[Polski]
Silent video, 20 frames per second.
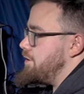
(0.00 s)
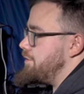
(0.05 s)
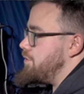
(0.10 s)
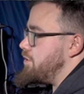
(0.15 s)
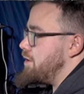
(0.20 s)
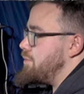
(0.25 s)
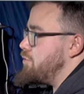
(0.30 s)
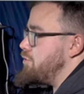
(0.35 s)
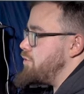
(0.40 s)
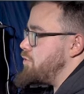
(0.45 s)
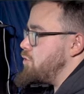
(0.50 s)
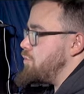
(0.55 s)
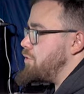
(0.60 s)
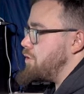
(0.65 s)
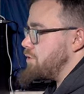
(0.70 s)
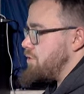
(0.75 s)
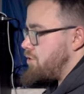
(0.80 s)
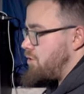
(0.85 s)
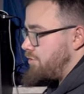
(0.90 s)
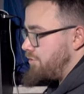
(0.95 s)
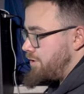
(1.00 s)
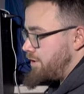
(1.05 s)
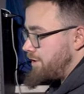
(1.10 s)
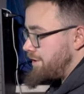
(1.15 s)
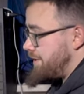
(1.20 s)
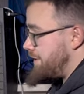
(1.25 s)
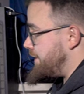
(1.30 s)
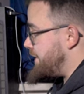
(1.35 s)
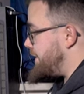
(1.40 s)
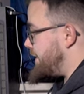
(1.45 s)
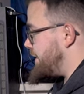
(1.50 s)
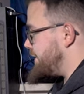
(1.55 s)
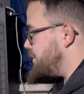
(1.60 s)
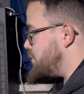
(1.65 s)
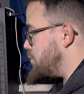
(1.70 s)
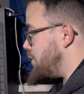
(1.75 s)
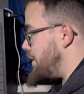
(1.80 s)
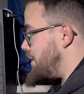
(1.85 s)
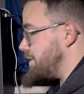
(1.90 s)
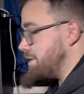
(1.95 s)
No i w ogóle mój ulubiony rower,
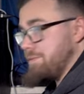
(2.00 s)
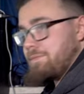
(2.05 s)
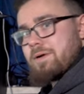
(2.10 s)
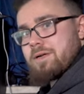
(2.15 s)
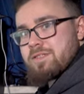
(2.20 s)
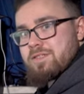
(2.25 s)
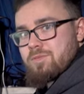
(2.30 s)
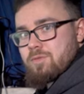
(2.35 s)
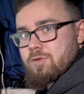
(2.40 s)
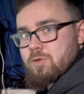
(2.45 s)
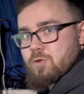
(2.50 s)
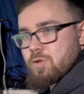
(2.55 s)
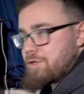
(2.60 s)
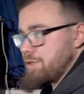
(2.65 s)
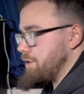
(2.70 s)
aktualnie bardzo mocno